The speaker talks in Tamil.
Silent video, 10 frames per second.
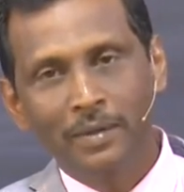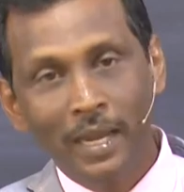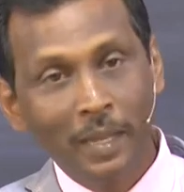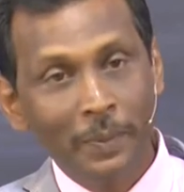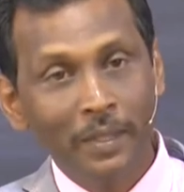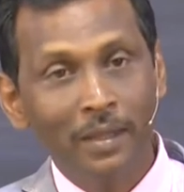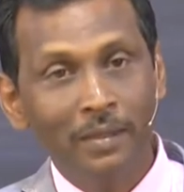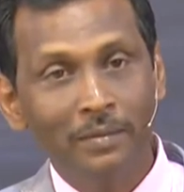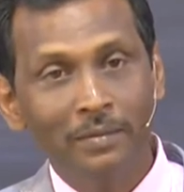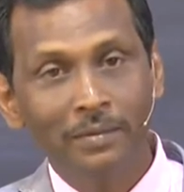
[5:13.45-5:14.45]
நல்ல பிதா
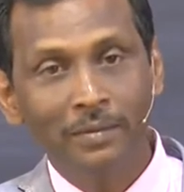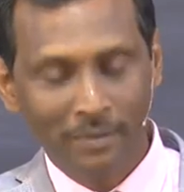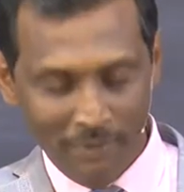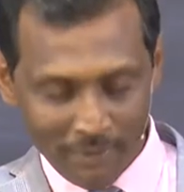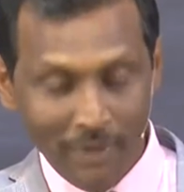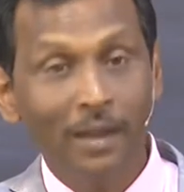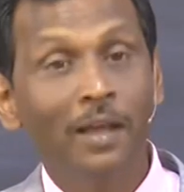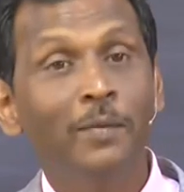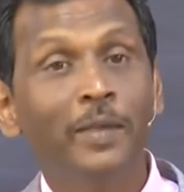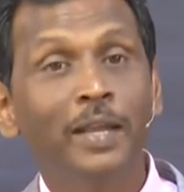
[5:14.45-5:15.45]
நல்ல
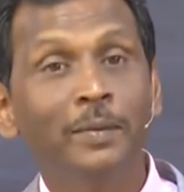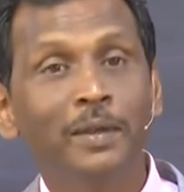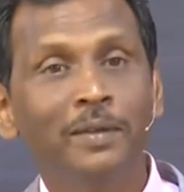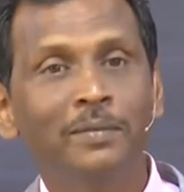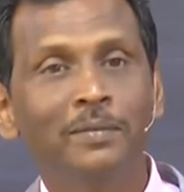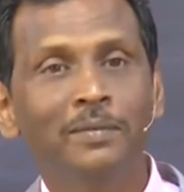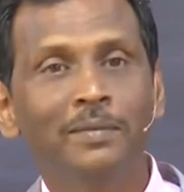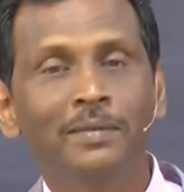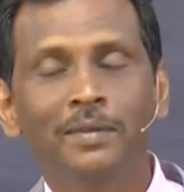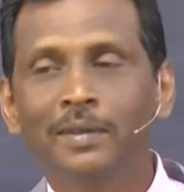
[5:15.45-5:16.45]
ஆவியானவர்
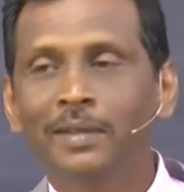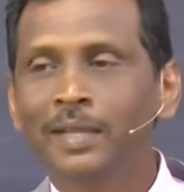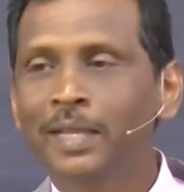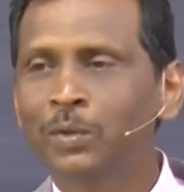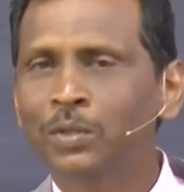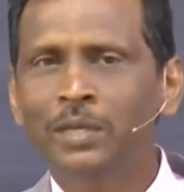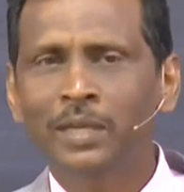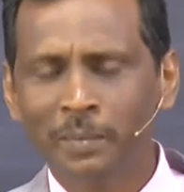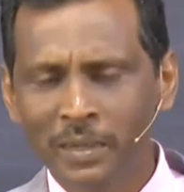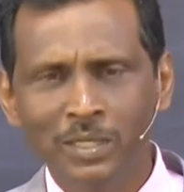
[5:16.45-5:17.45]
எனக்கு
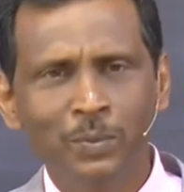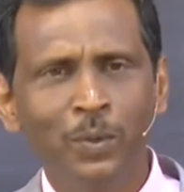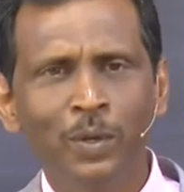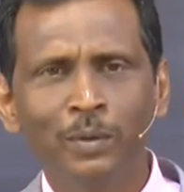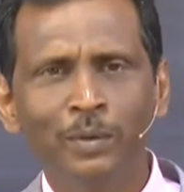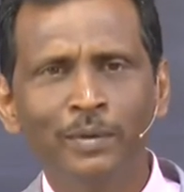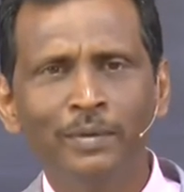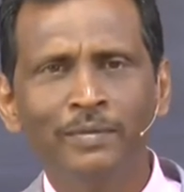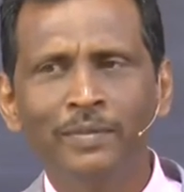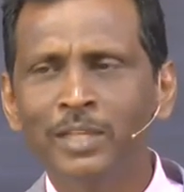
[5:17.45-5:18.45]
ஒருத்தர் கமெண்ட்ஸ் போடுவார்
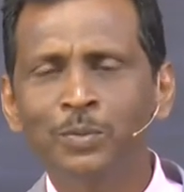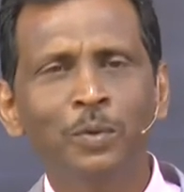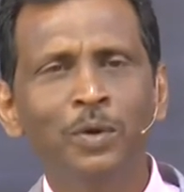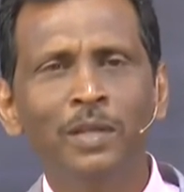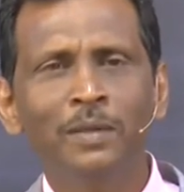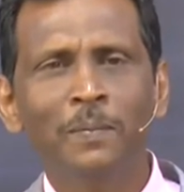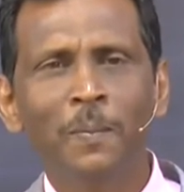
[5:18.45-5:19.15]
ஃபேஸ்புக்கில்